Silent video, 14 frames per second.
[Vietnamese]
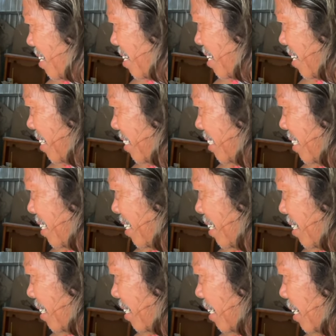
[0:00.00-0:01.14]
chừng
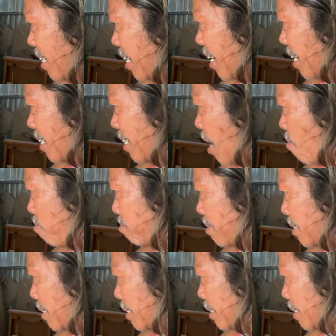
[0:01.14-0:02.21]
ờ, như ở không ờ,